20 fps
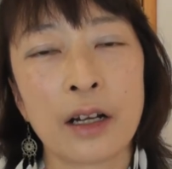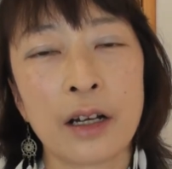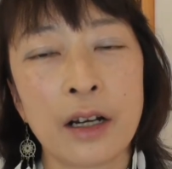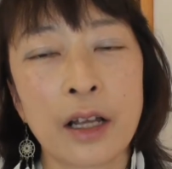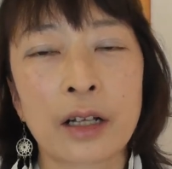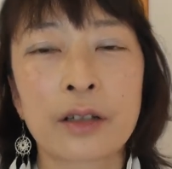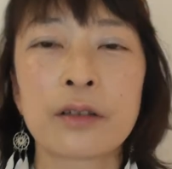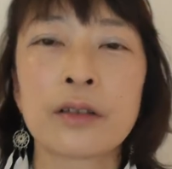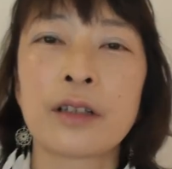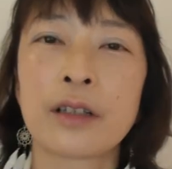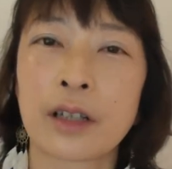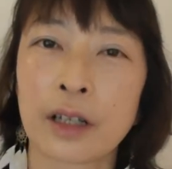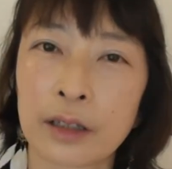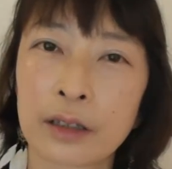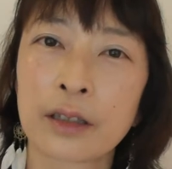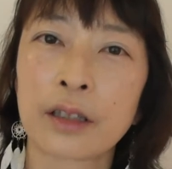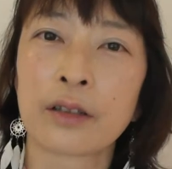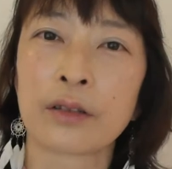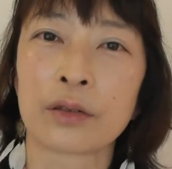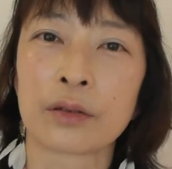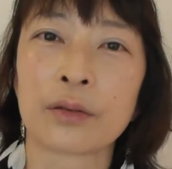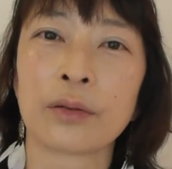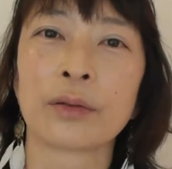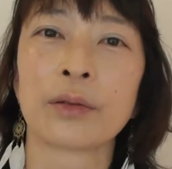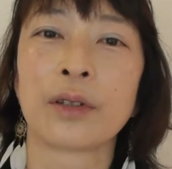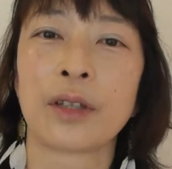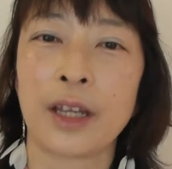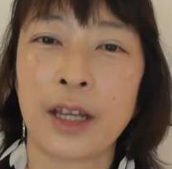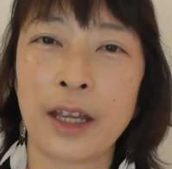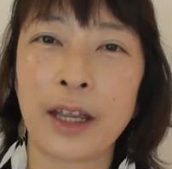楽になってる人っ
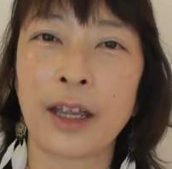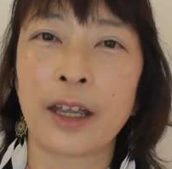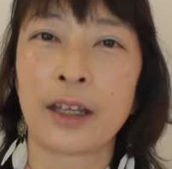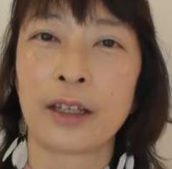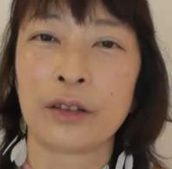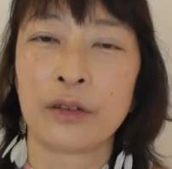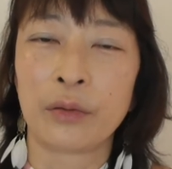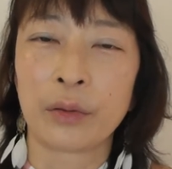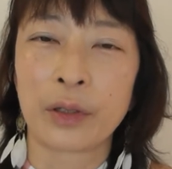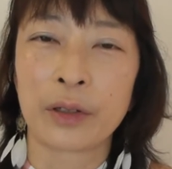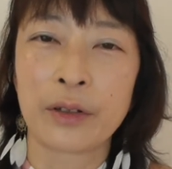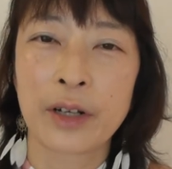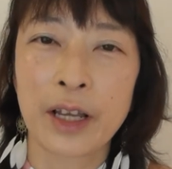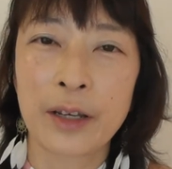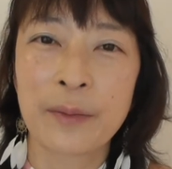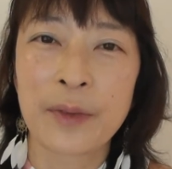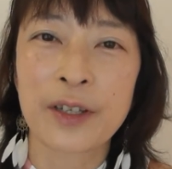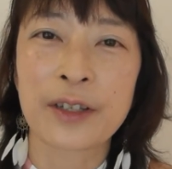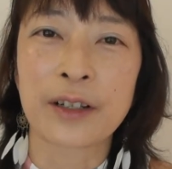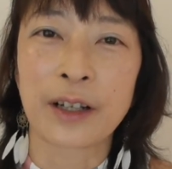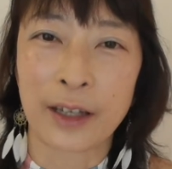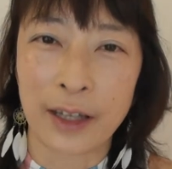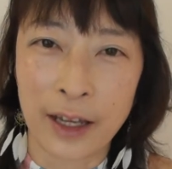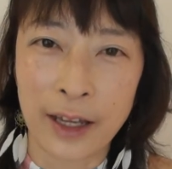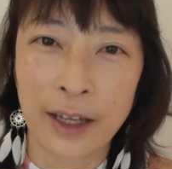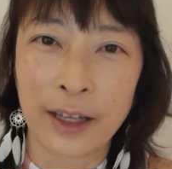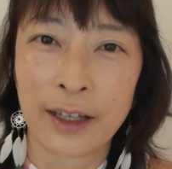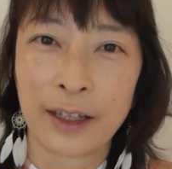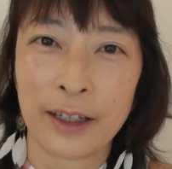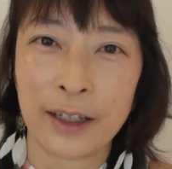てどれぐらいいますかね